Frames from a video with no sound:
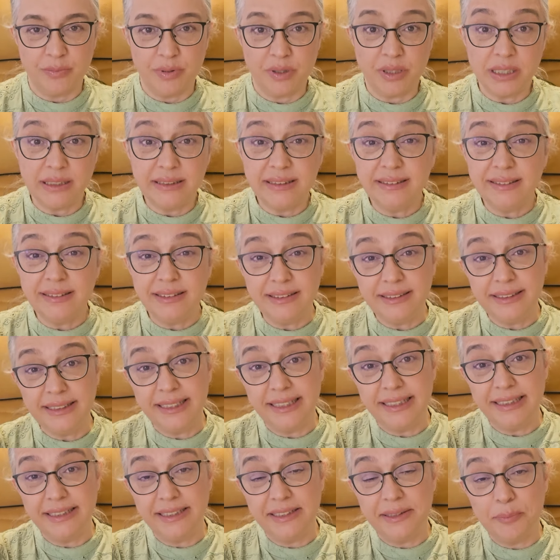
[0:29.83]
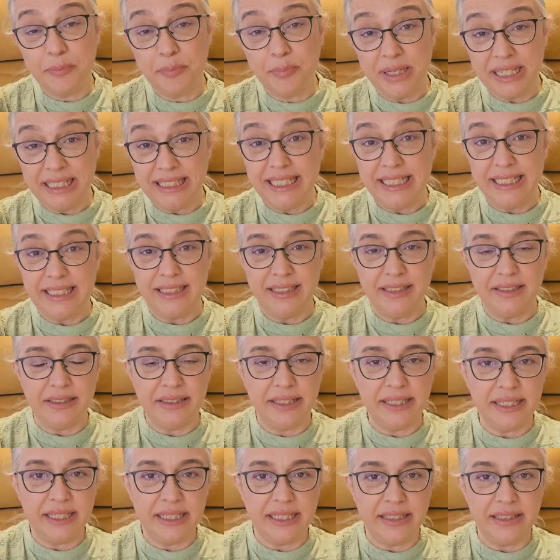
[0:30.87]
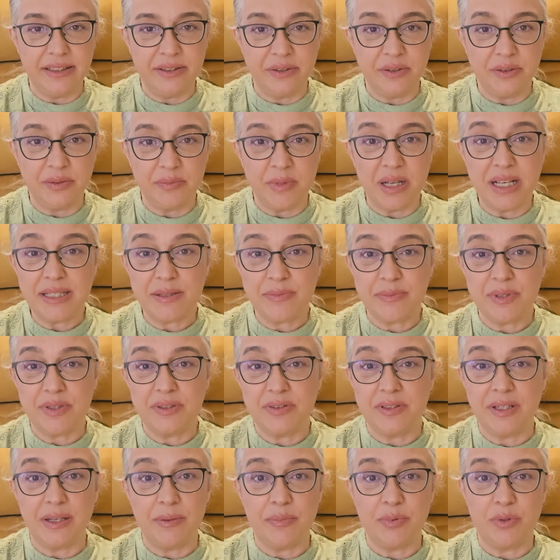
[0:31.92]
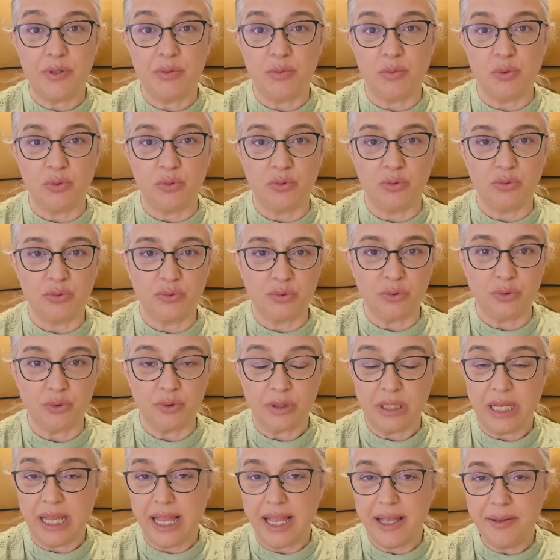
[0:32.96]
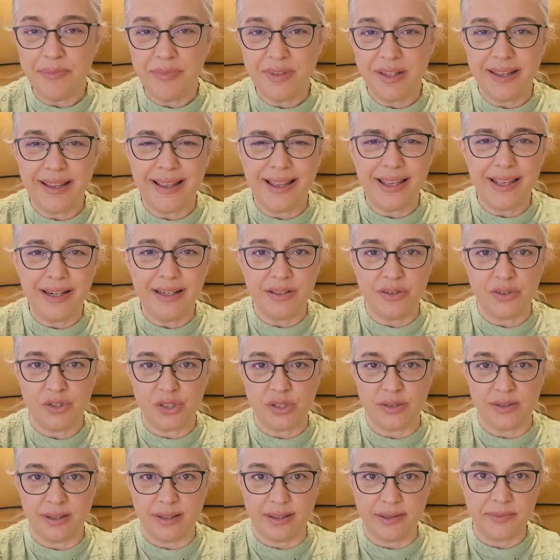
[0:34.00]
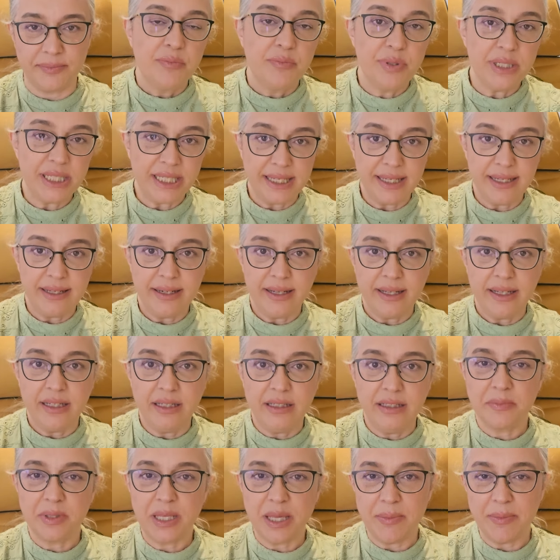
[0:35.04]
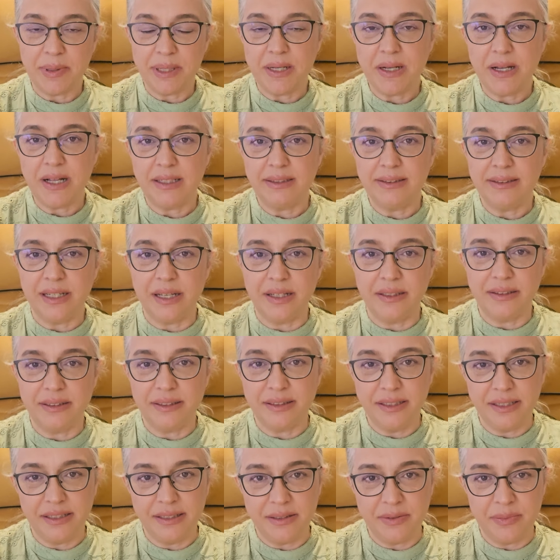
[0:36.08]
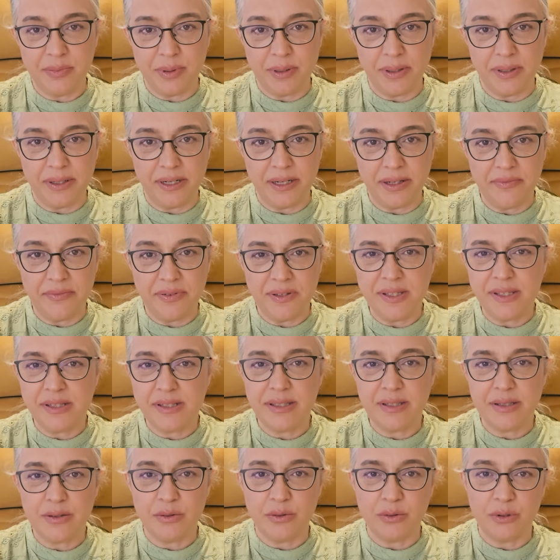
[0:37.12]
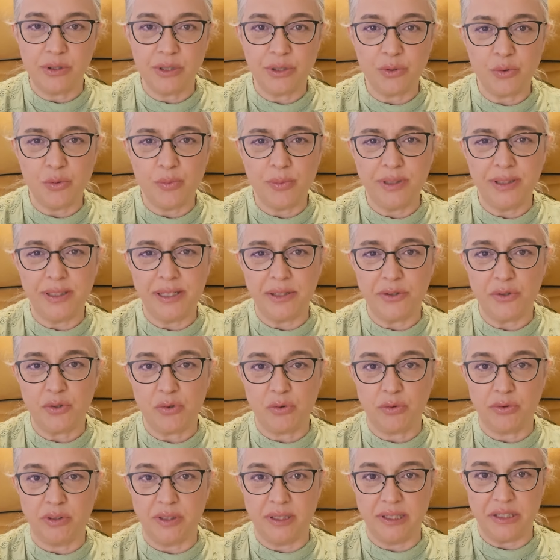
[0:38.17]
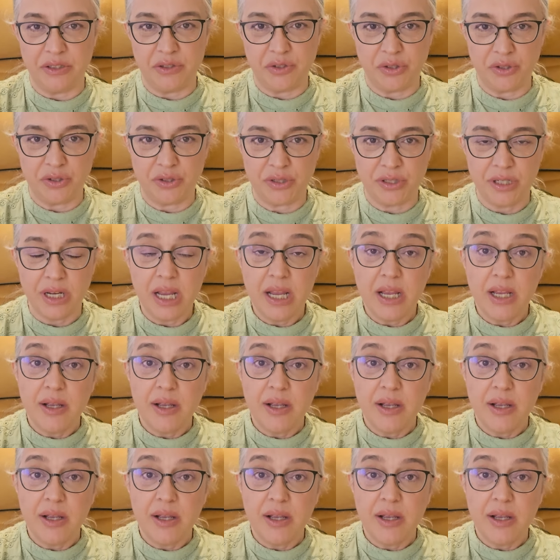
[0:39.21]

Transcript: kadının bedeninde inanılmaz bir deprem olundur. Hem de her açıdan. Bir kere gebe kaldığı andan itibaren fiziksel olarak o beden çok değişir.